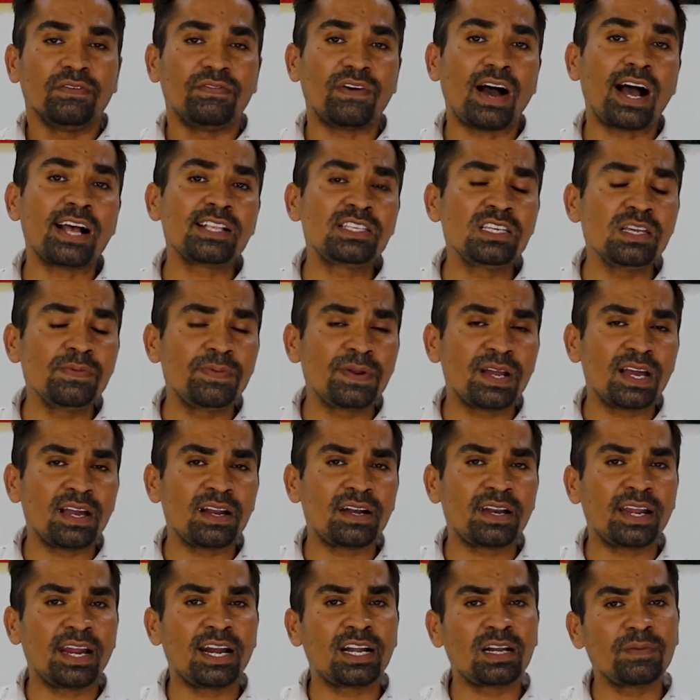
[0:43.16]
वाजिब
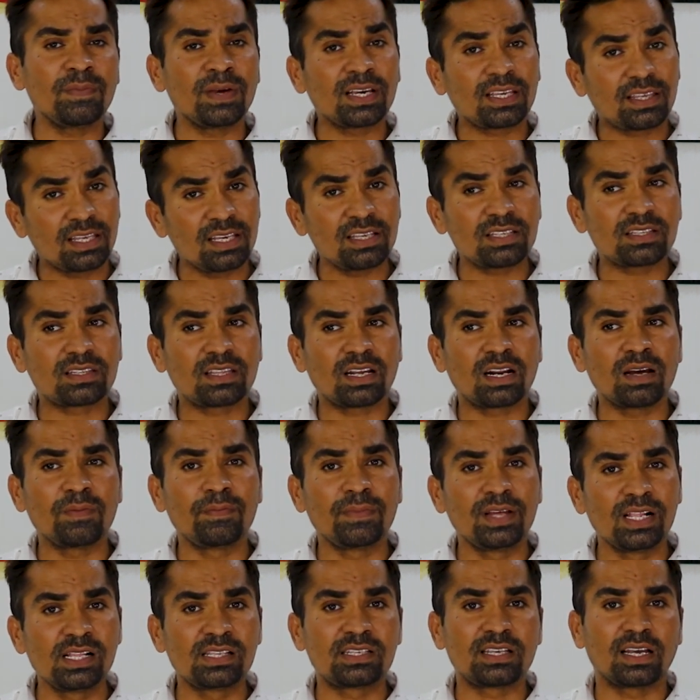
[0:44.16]
रेट में किस तरह
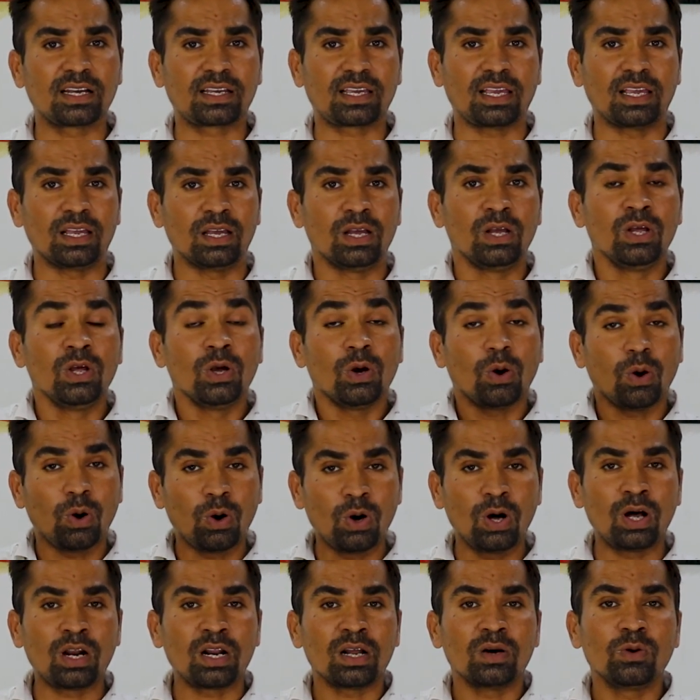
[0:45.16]
मिल सके
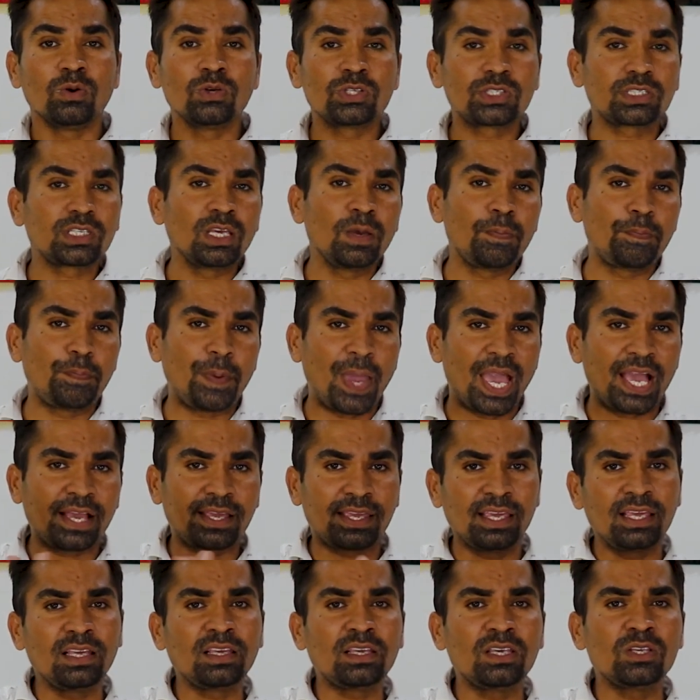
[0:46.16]
और उसकी
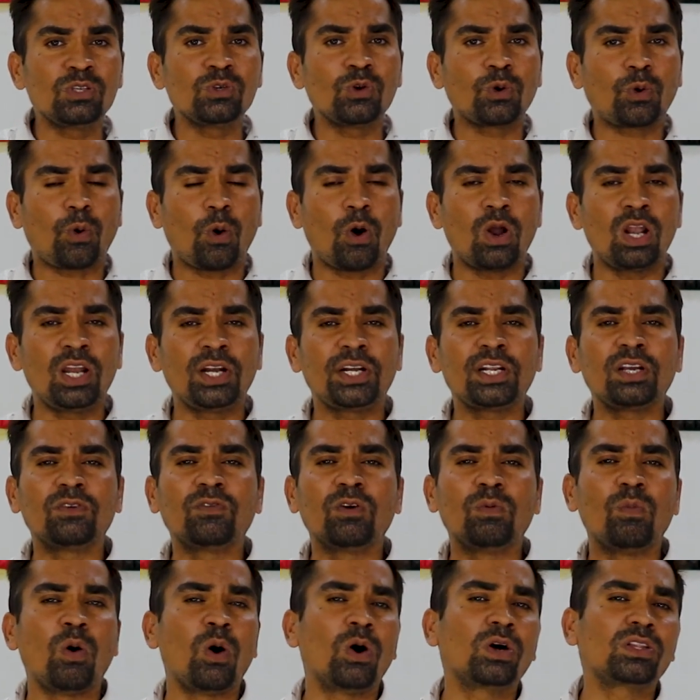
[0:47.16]
पैकिंग की जो क्वालिटी है
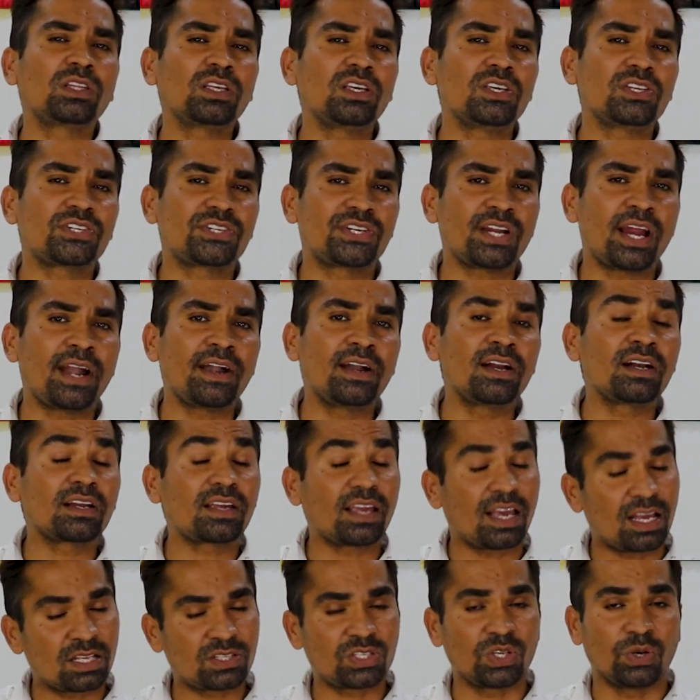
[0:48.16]
वो बहुत ही स्टैंडर्ड
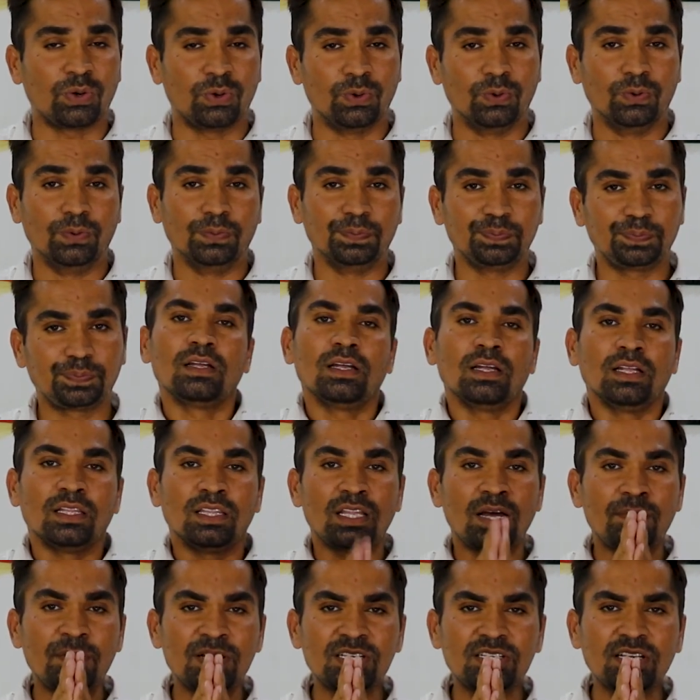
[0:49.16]
कैसे हो
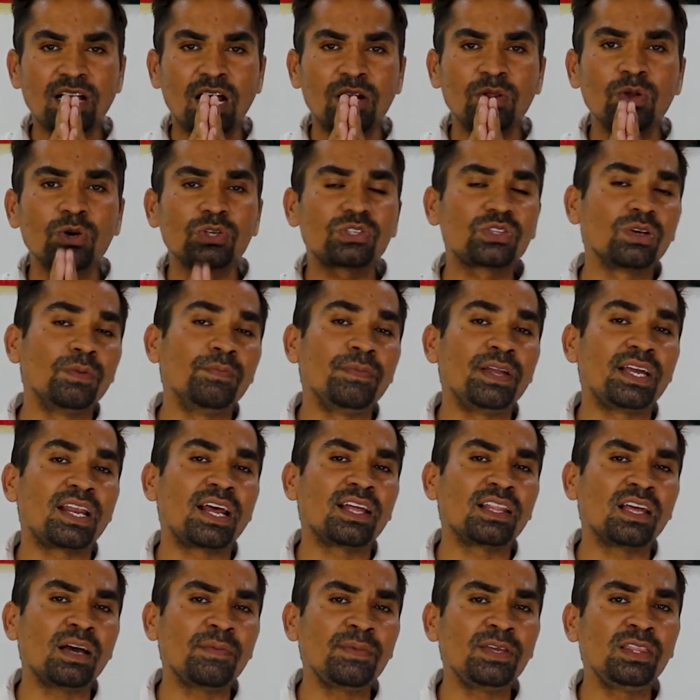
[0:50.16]
नमस्कार दोस्तों
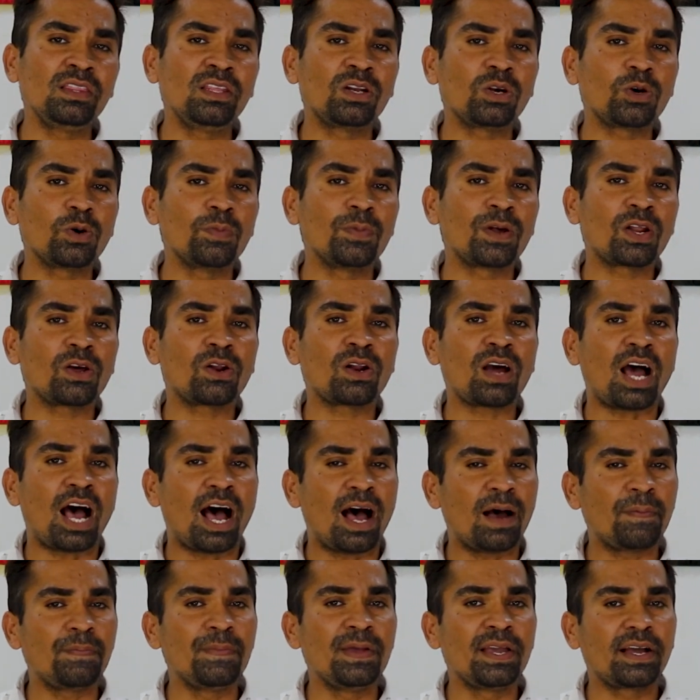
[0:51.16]
मेरा नाम इंद्र कुमार और
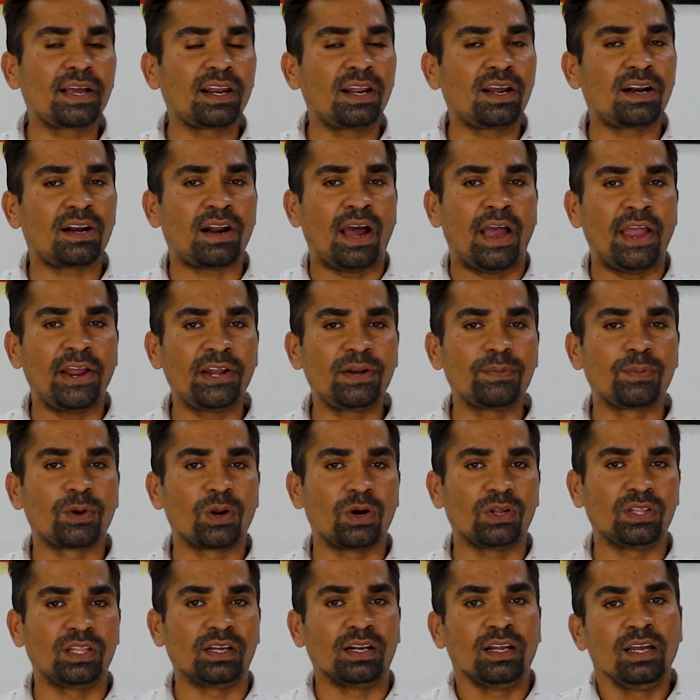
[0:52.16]
आप देख रहे हैं राइट
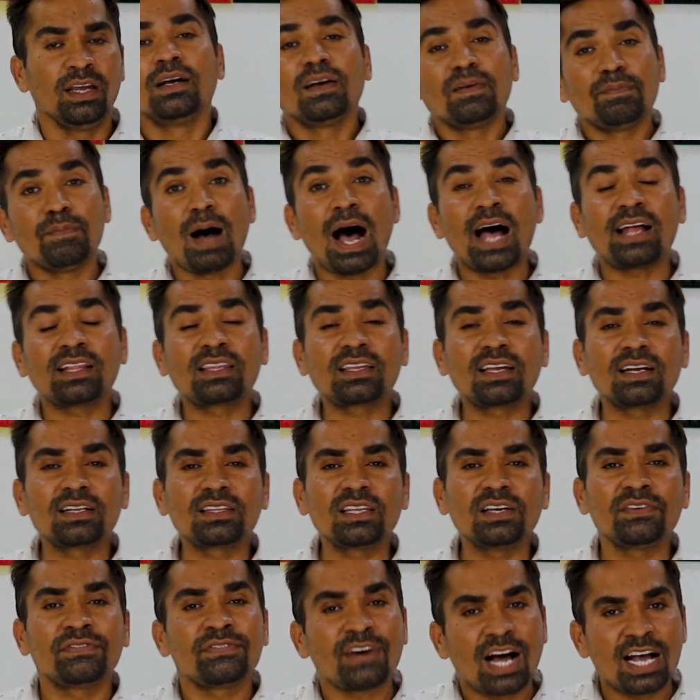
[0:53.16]
ब्रदर बात
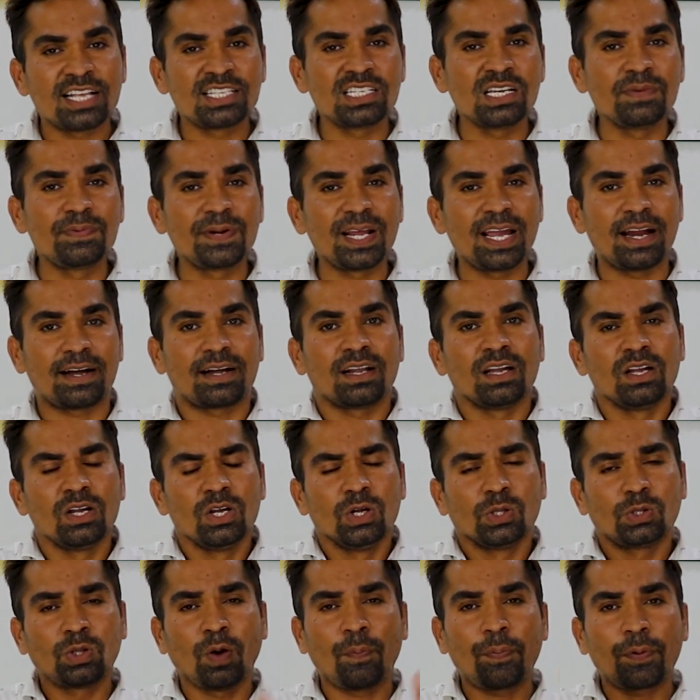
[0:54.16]
करते हैं वाजिब रेट
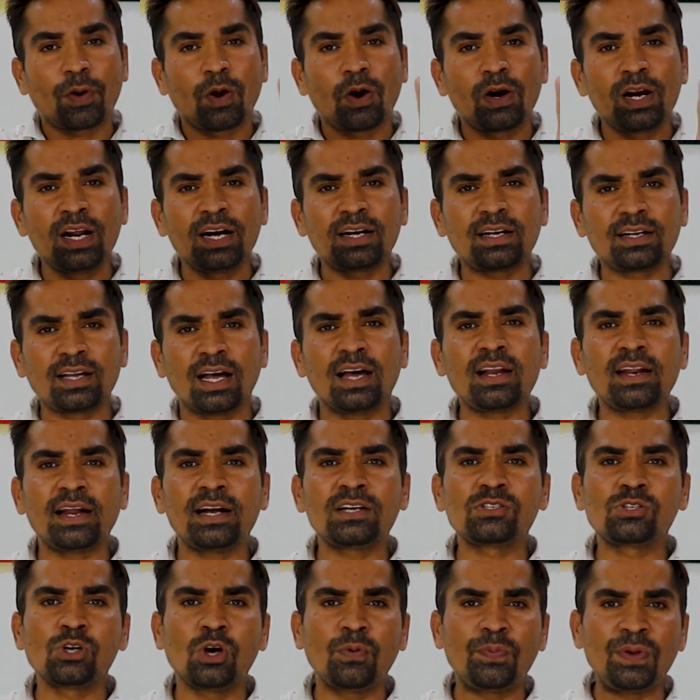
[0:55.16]
तो प्रोडक्ट का
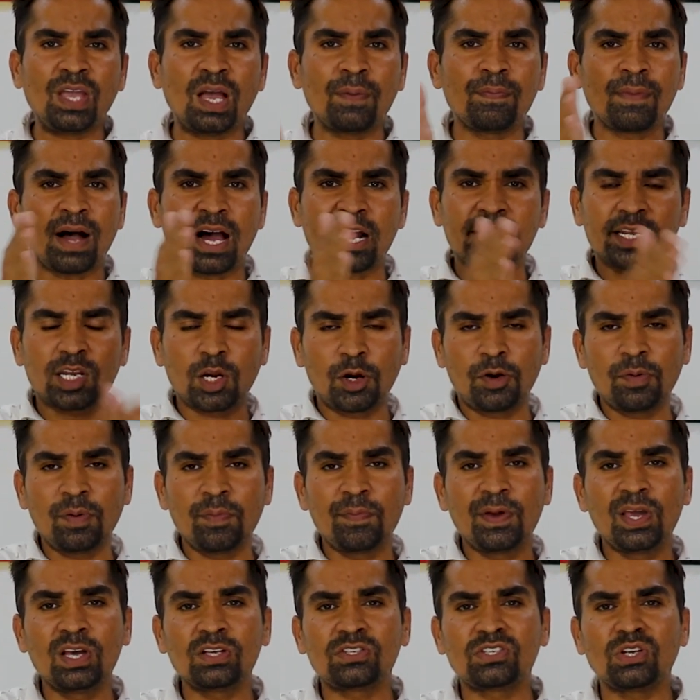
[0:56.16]
रेट जो भी आप मार्केट
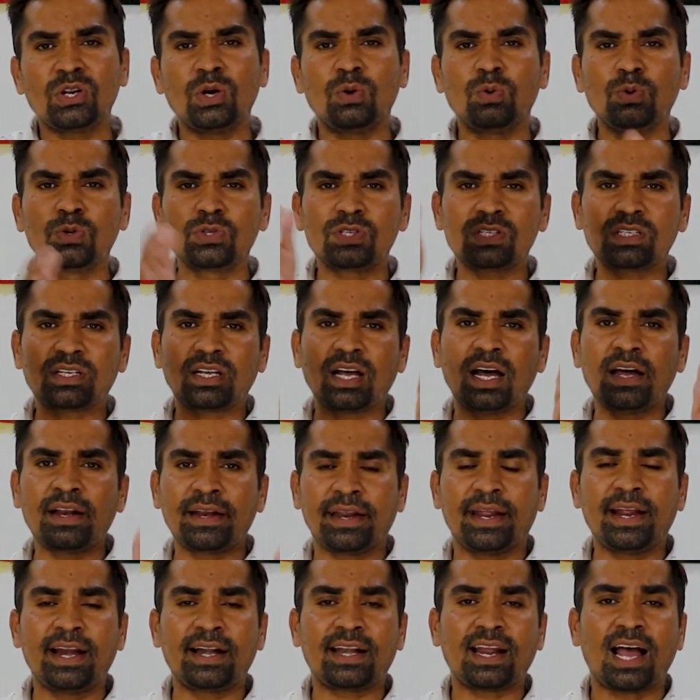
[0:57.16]
में बेच रहे हो उसका
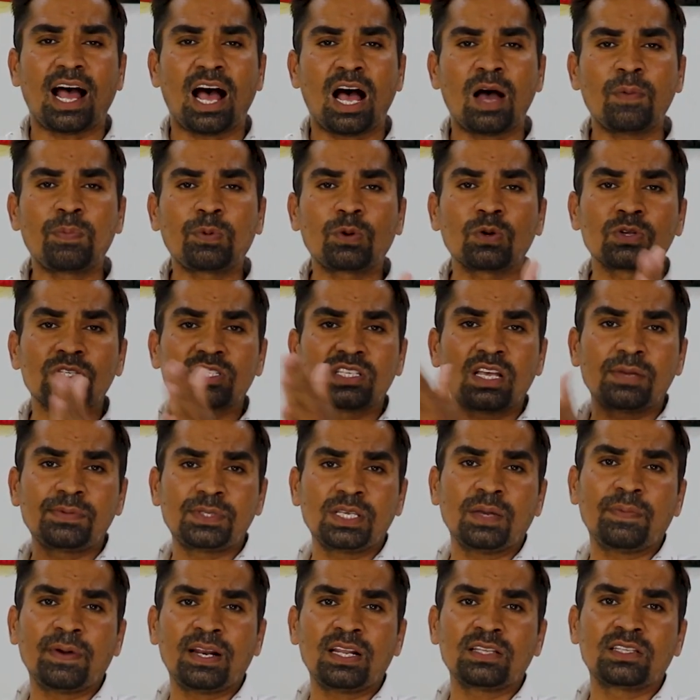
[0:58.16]
रेट आपको
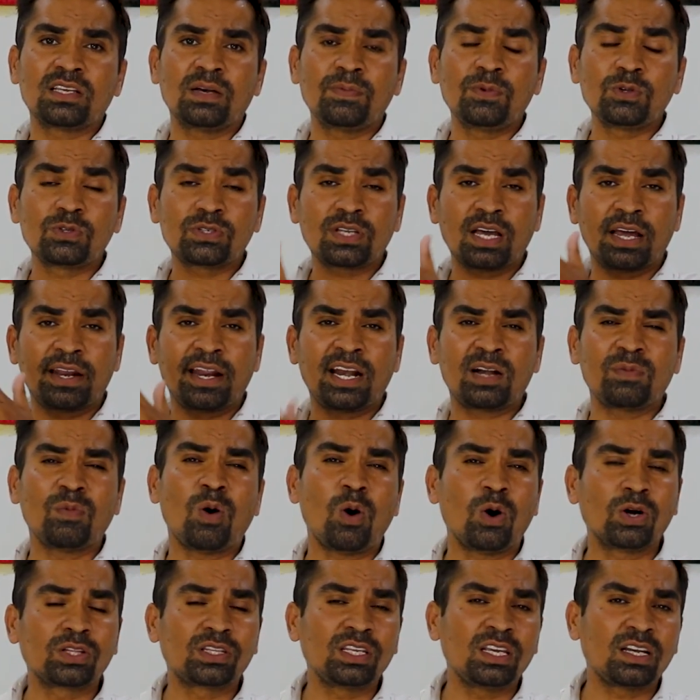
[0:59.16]
सबसे पहले जब उसका रेट
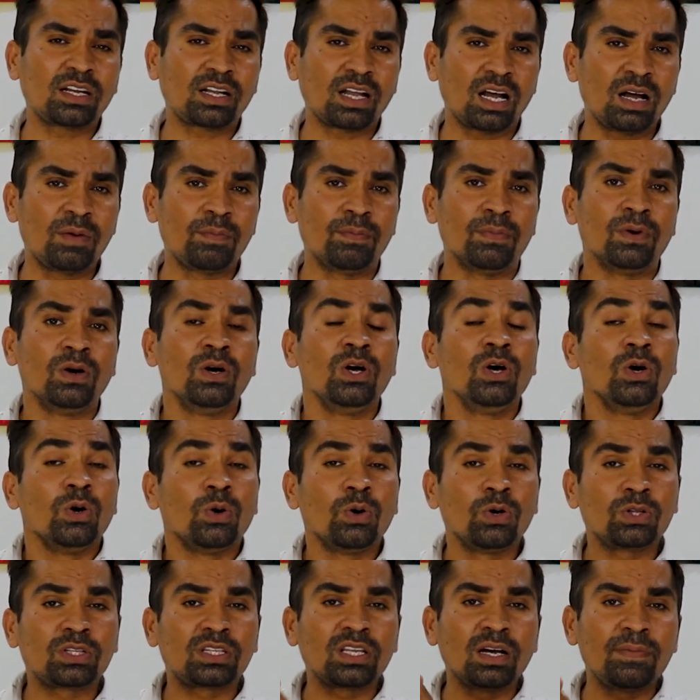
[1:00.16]
बहुत ही कम
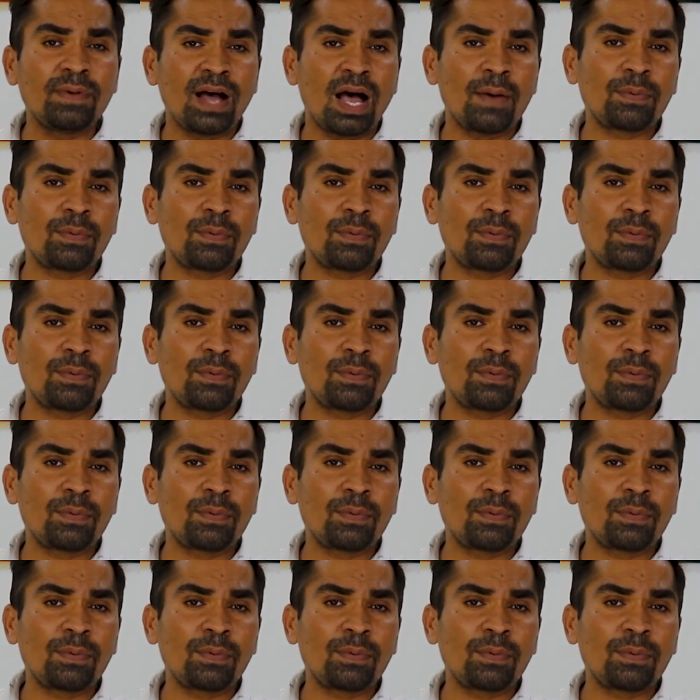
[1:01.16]
हो तब